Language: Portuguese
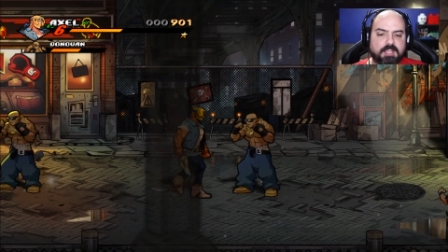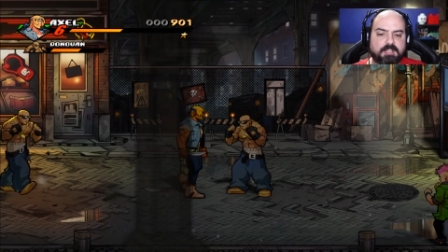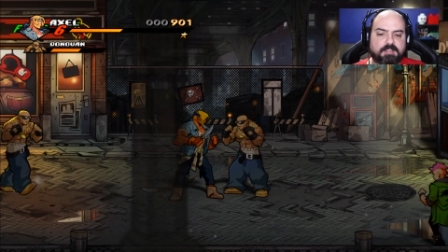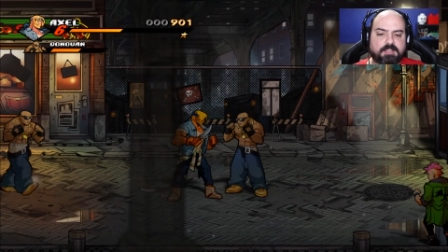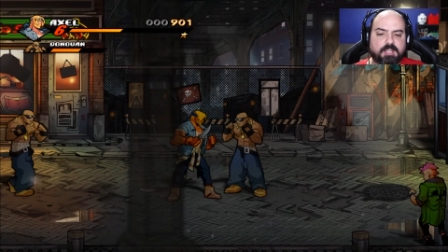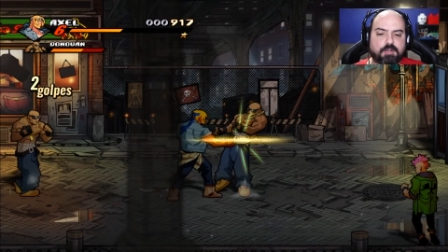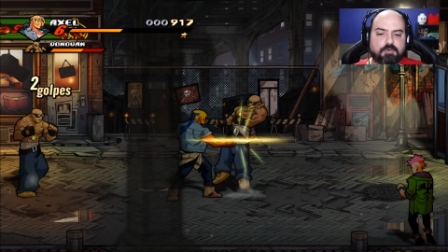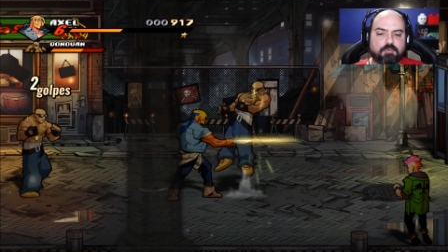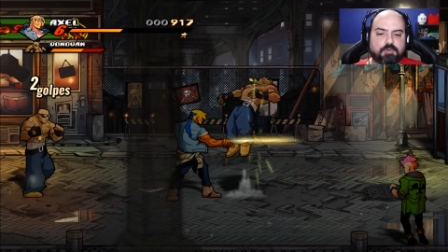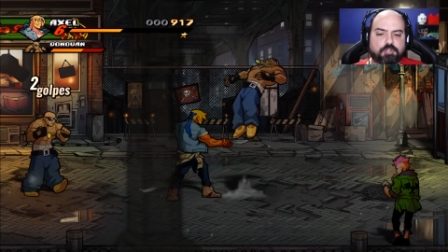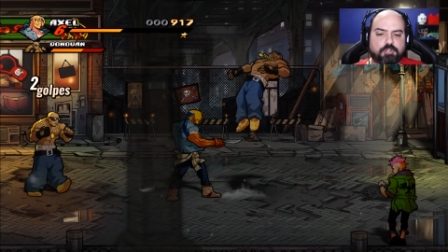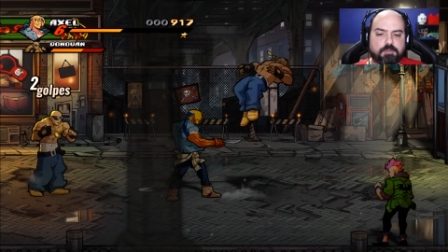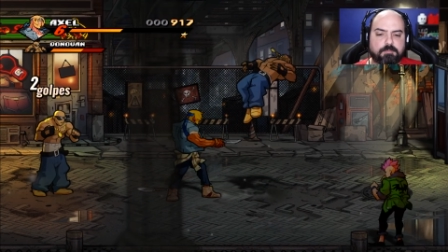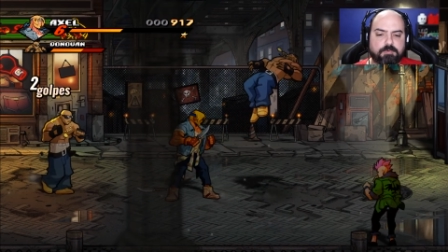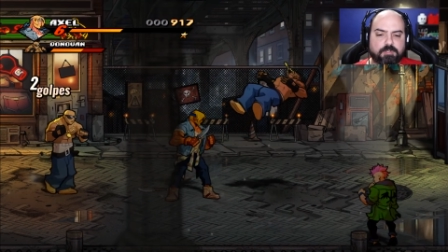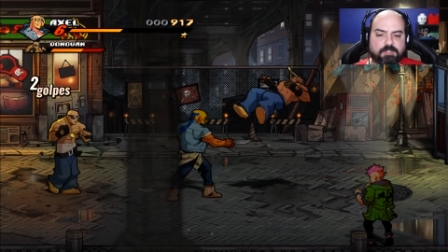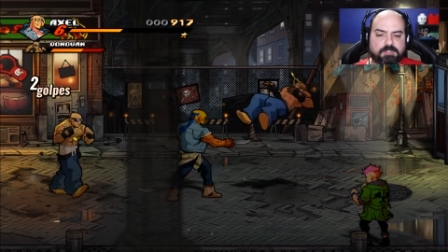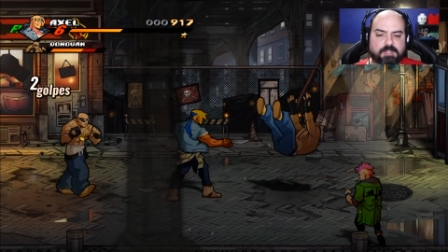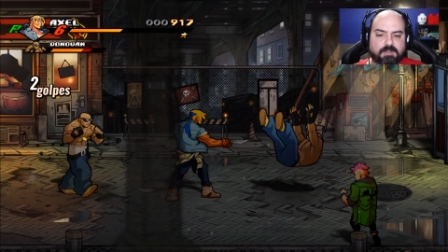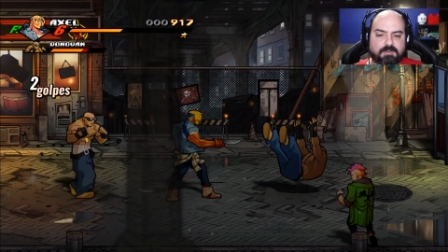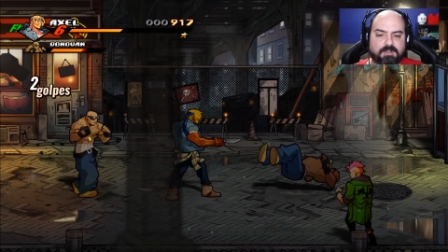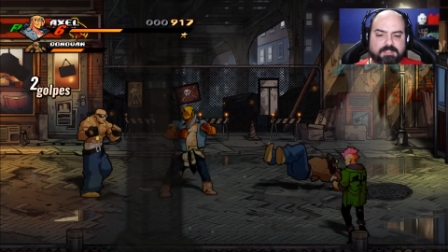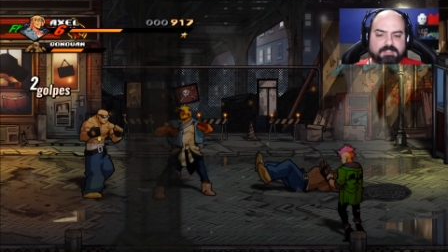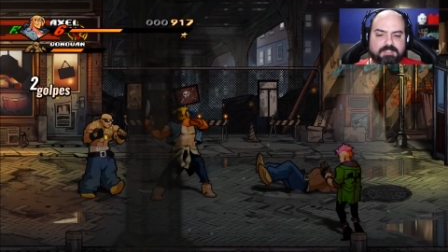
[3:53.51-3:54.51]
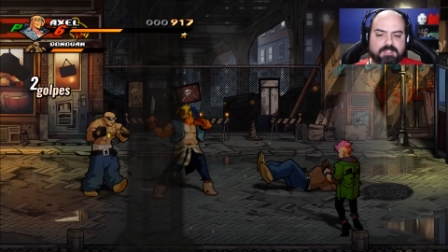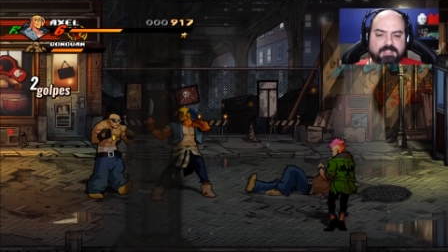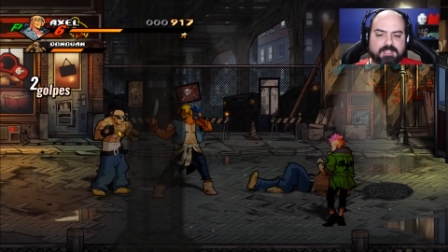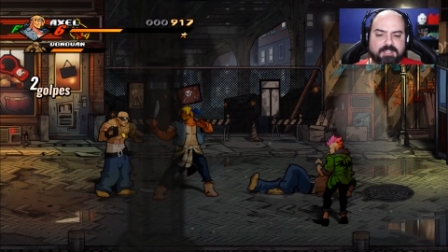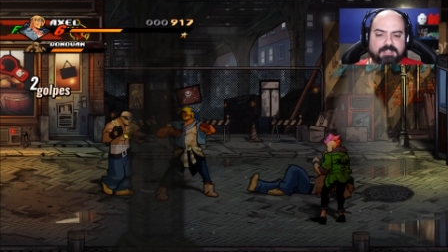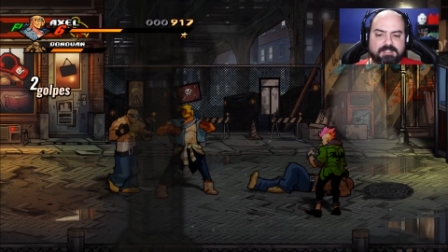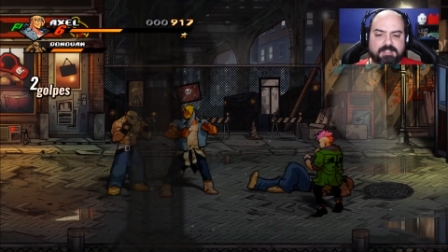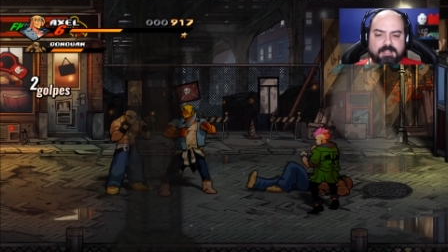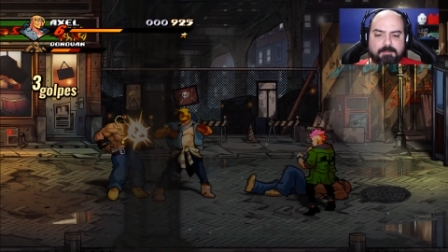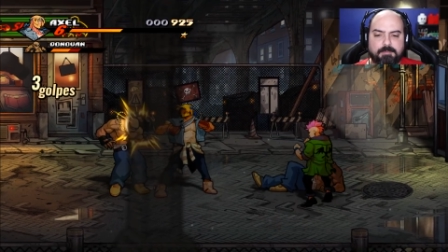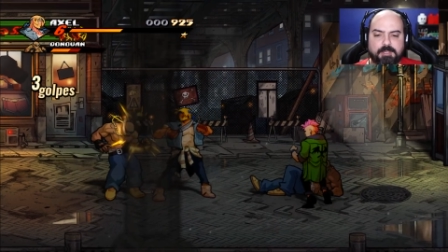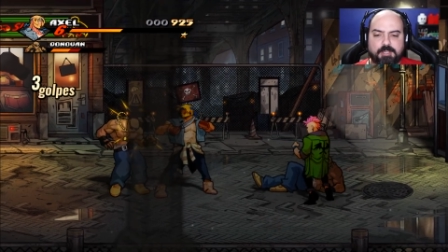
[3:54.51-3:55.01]
E tem outro botão aqui que
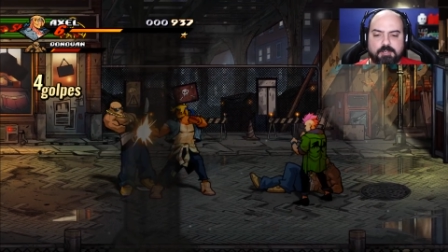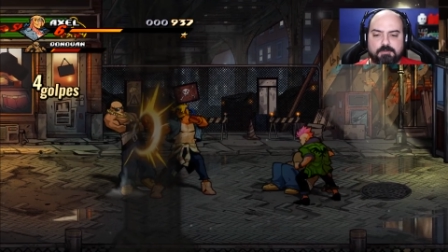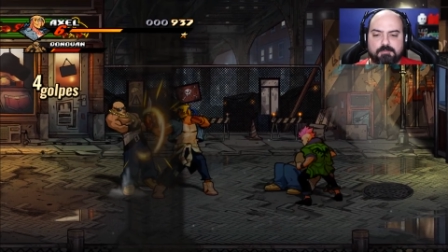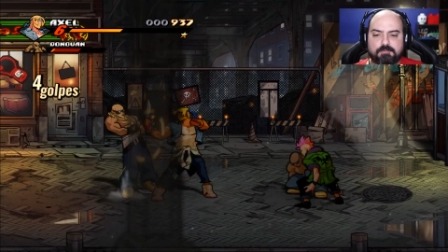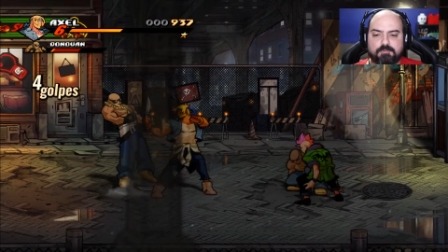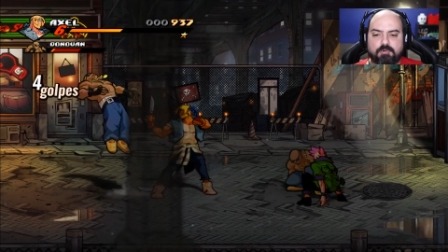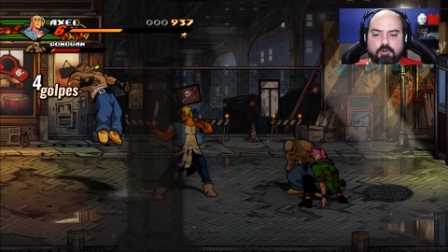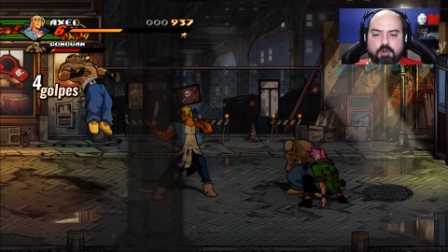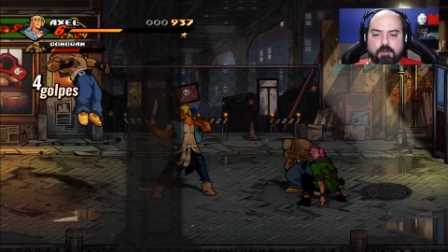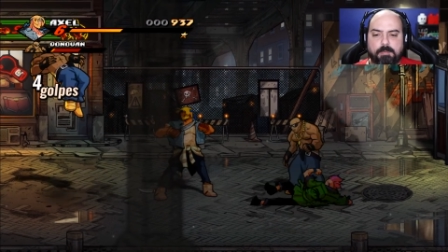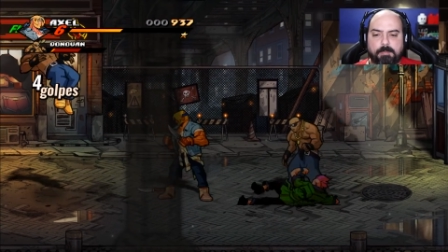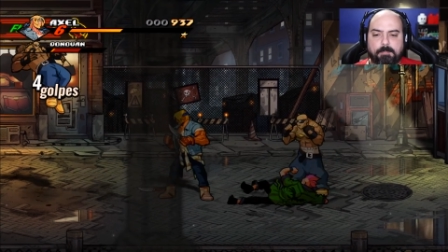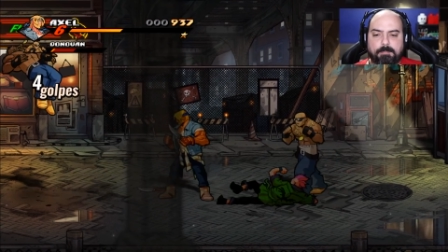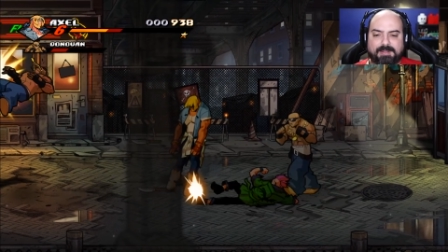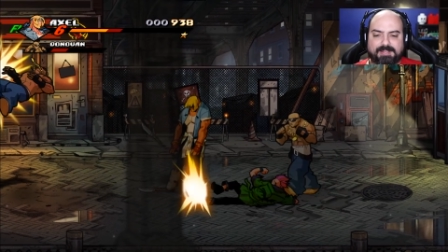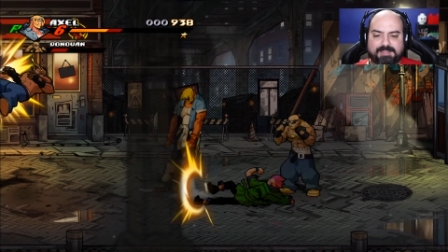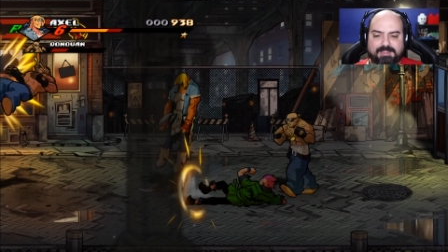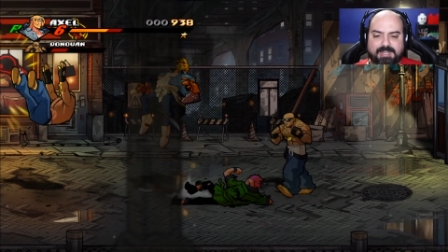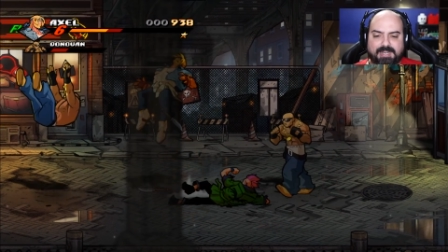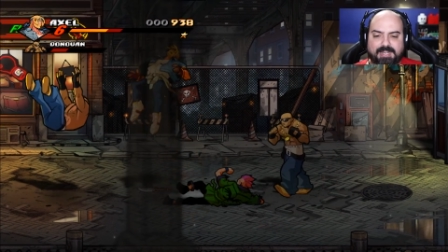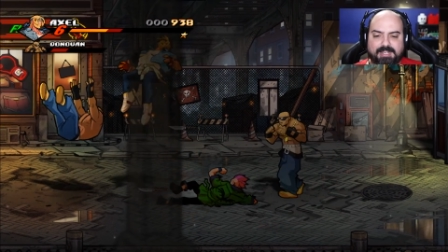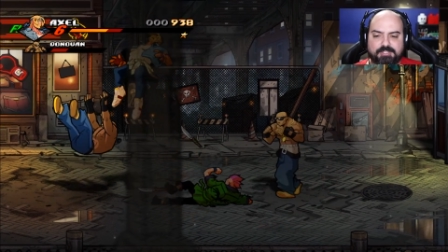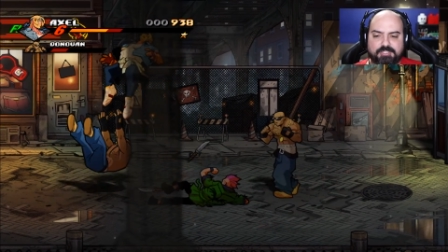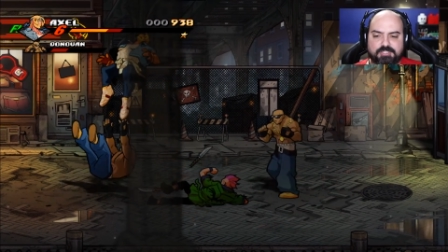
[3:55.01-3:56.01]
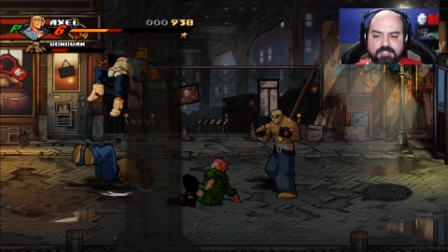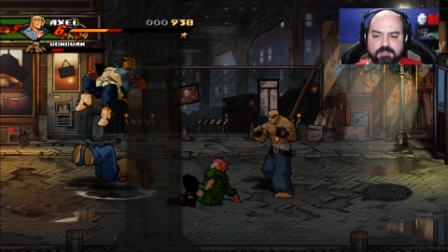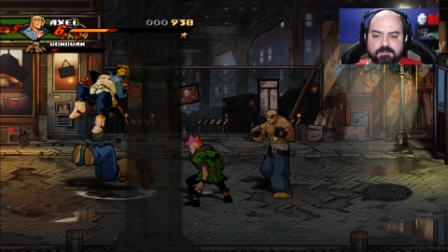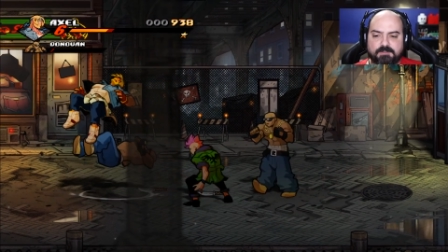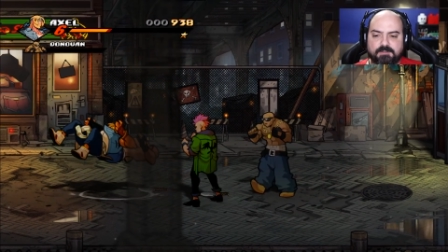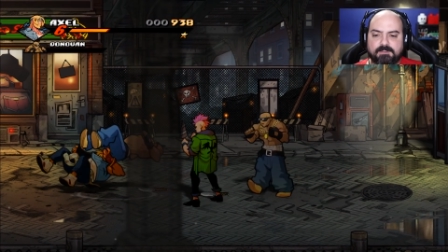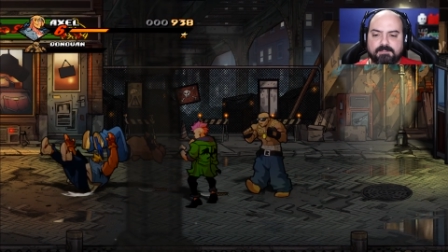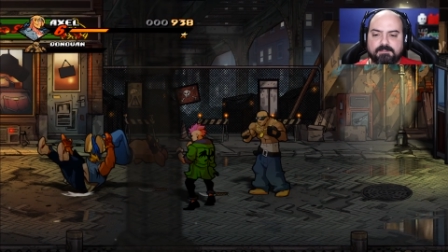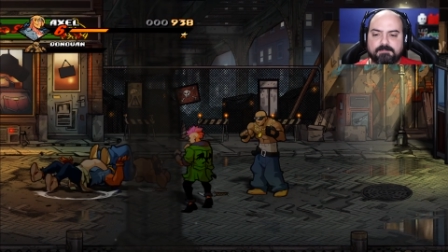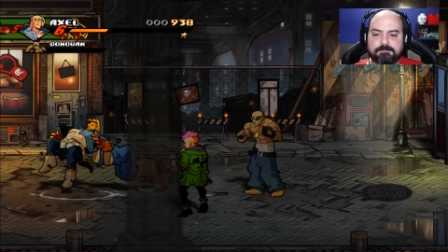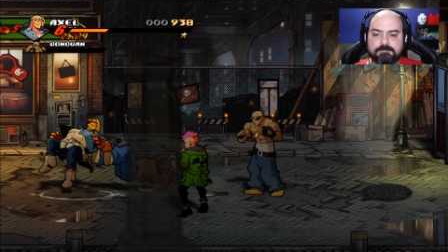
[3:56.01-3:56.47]
ele dá meio um golpe para trás,